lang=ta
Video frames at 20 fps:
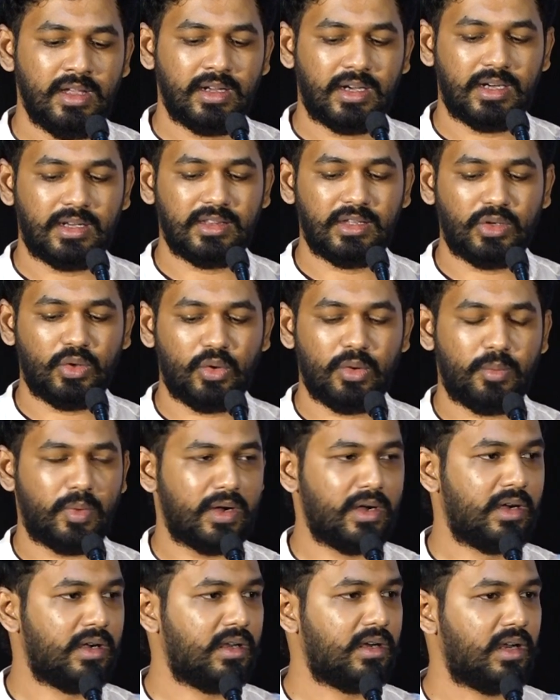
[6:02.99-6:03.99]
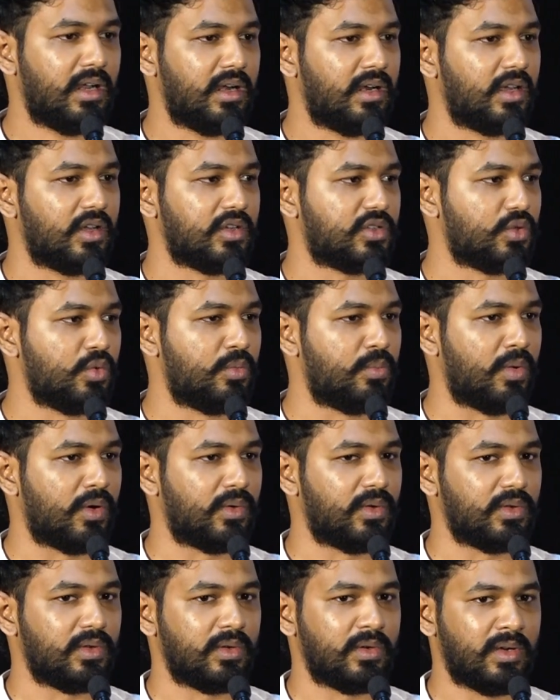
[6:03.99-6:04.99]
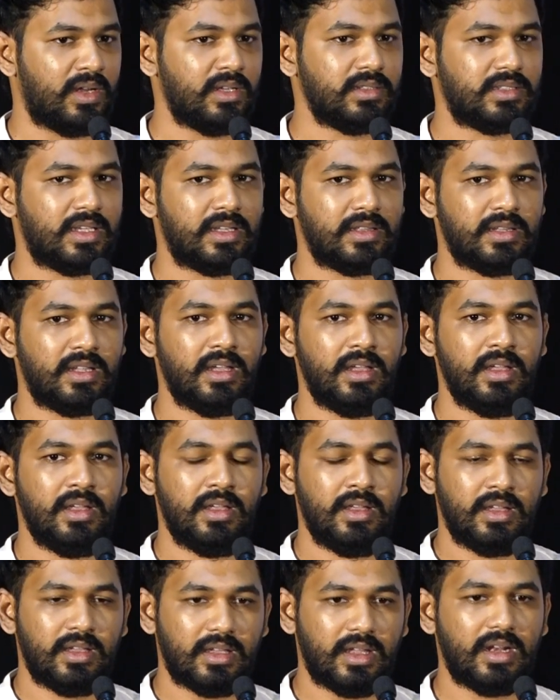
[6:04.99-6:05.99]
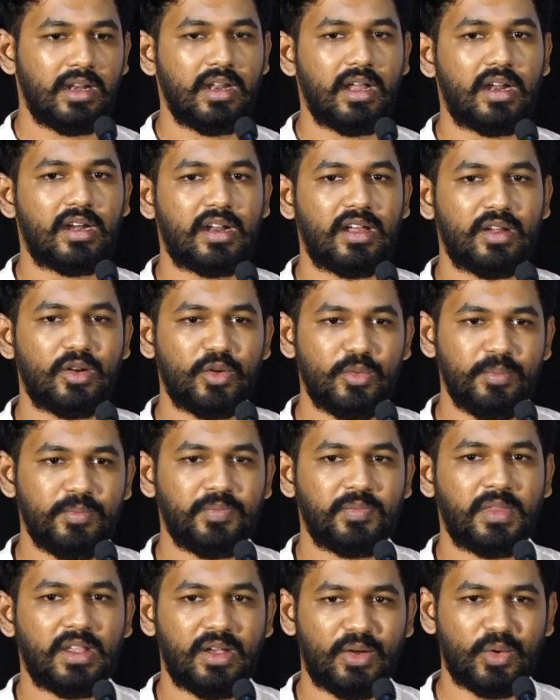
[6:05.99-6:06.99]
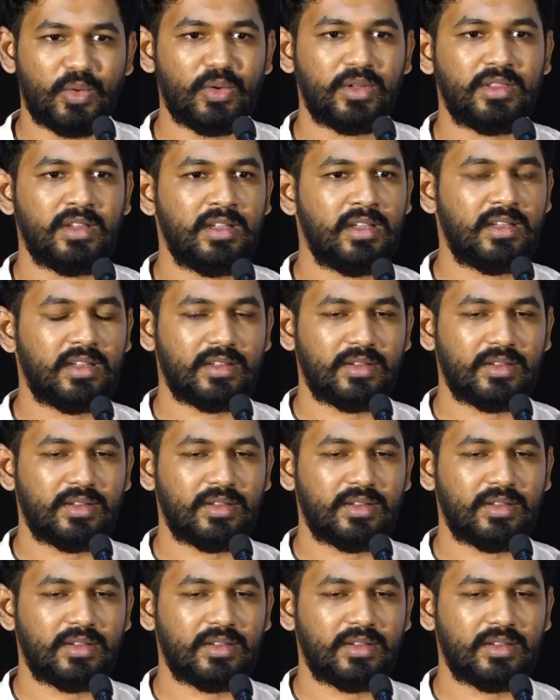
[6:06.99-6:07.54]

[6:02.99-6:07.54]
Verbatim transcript: கிட்டத்தட்ட ஒரு பன்னெண்டு நாள் நாங்கள் ஷூட் பண்ணோம்னா சேர்ந்து எல்லா நாளும் அவங்க வந்து